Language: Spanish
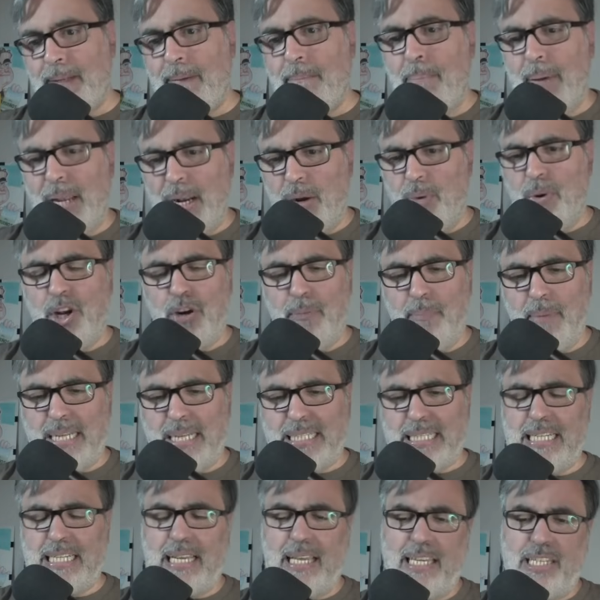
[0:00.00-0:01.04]
Pero bueno,
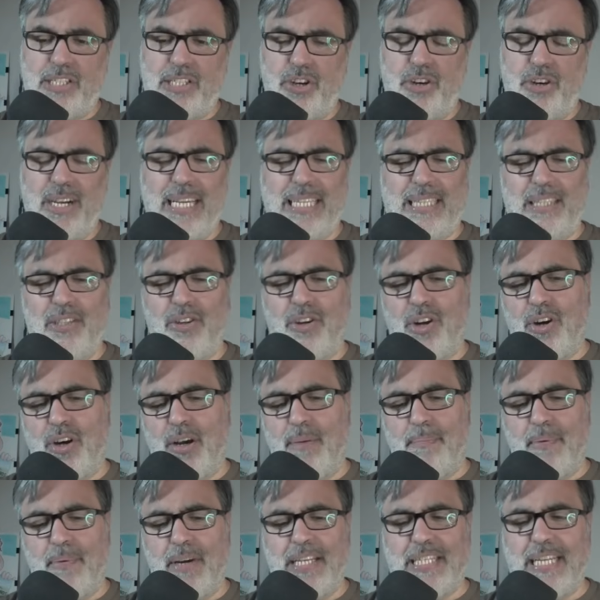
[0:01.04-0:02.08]
más allá de eso, esto creo
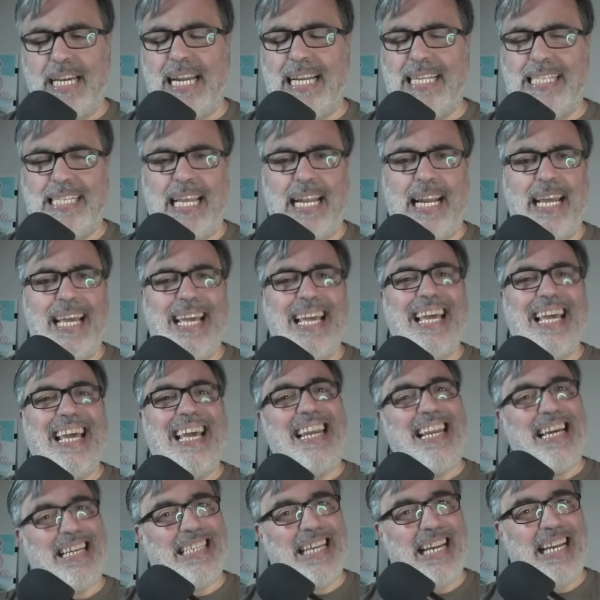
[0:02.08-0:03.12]
que pueden llegar a ser
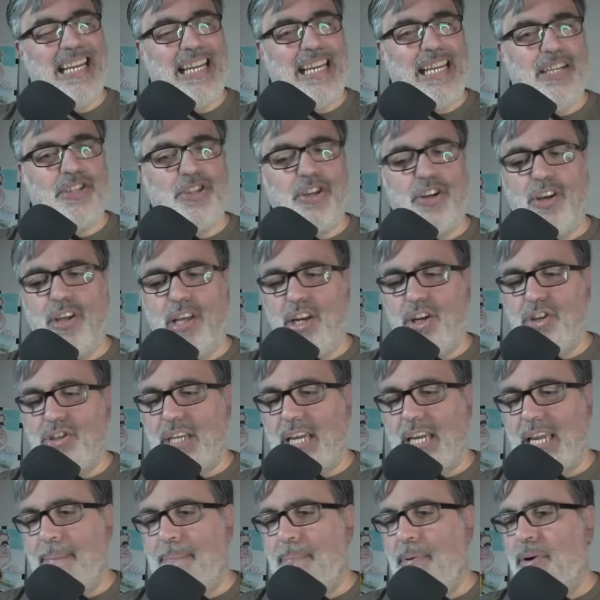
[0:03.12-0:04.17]
las alineaciones de los
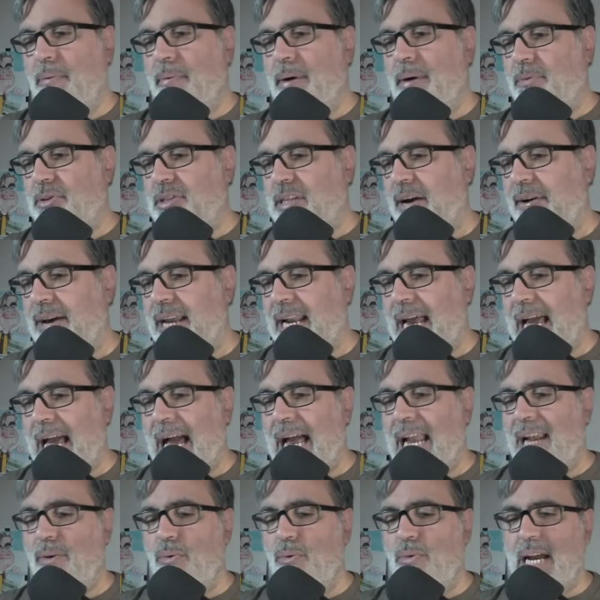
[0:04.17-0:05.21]
equipos. Vamos a ver
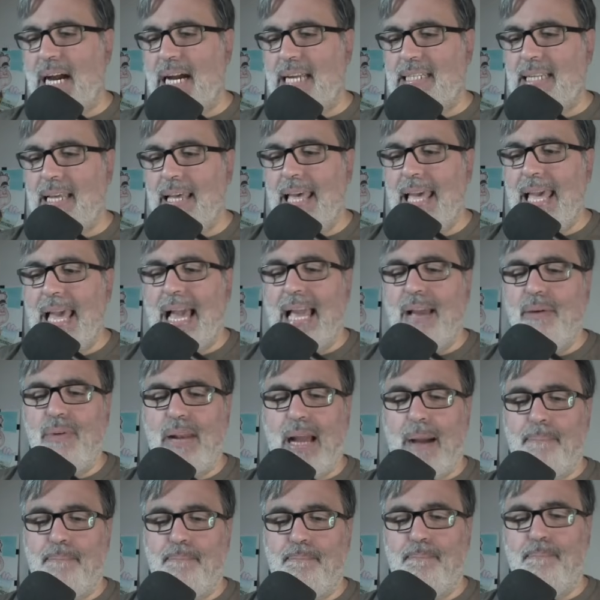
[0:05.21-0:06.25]
algunas,
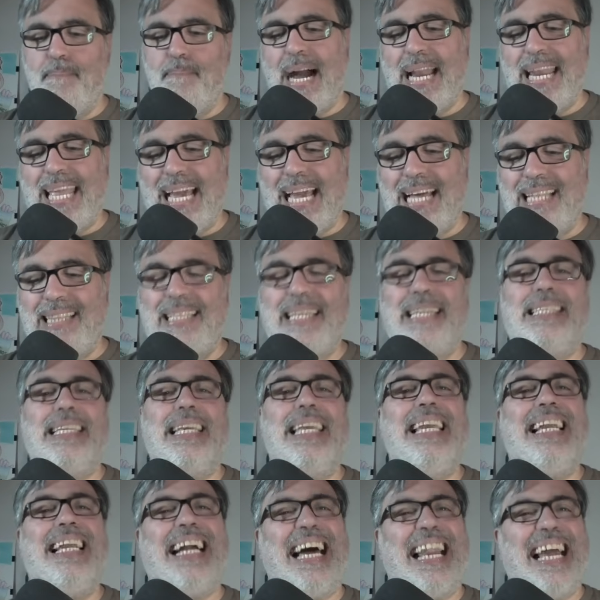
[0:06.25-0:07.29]
algunas variantes
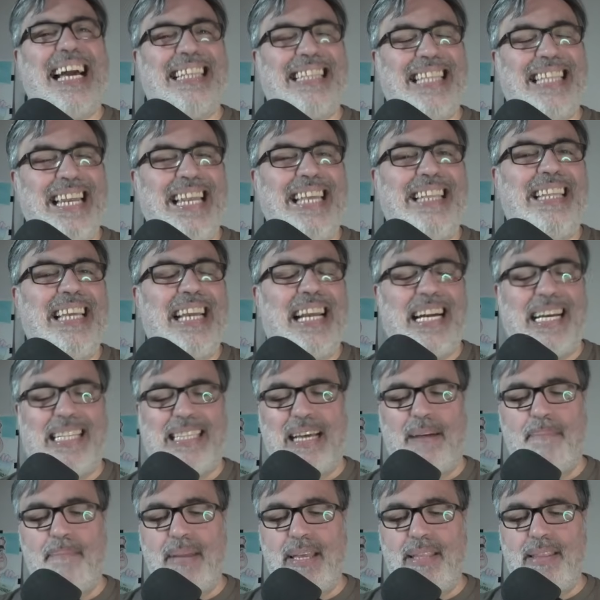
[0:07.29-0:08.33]
y características
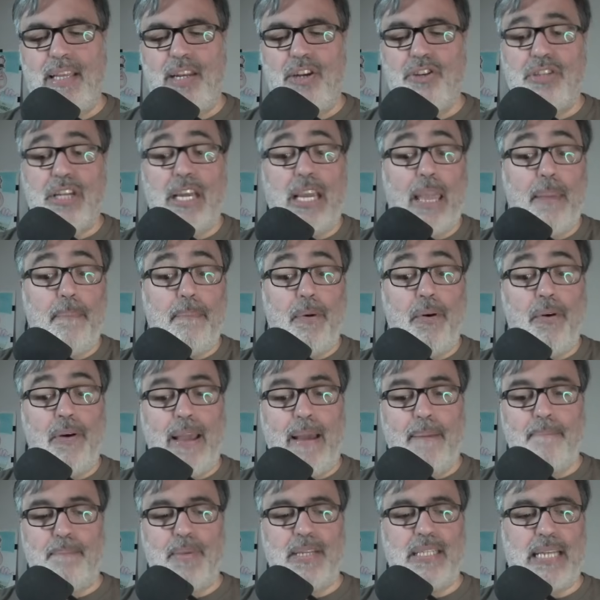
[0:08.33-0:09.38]
también de los equipos. Voy
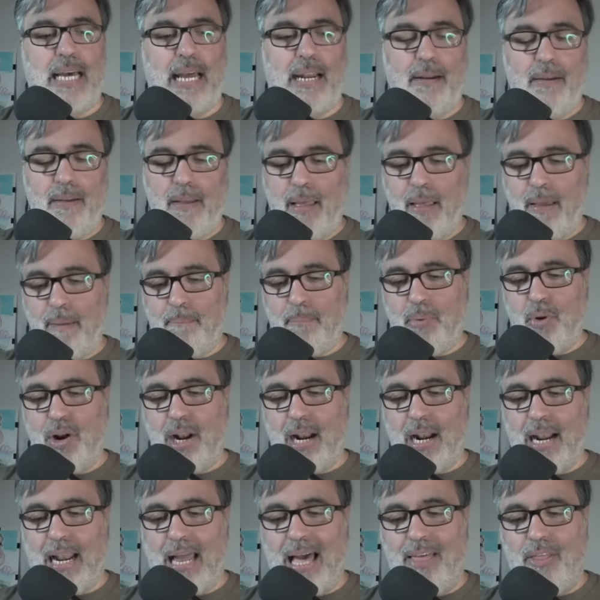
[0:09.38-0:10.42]
a empezar por
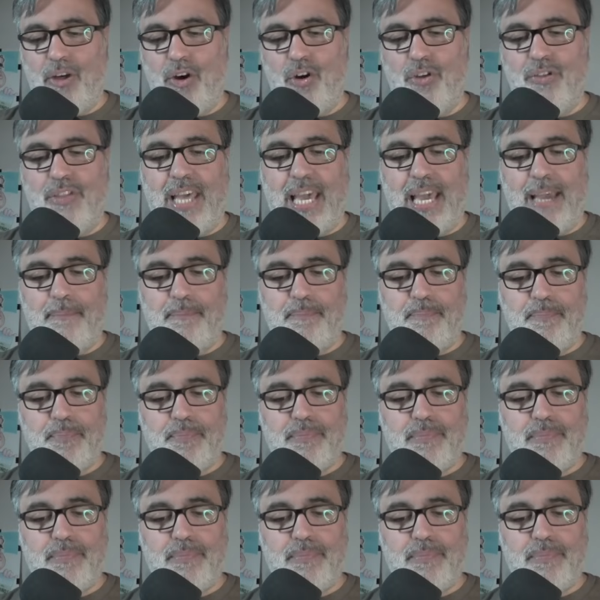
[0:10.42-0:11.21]
el lado de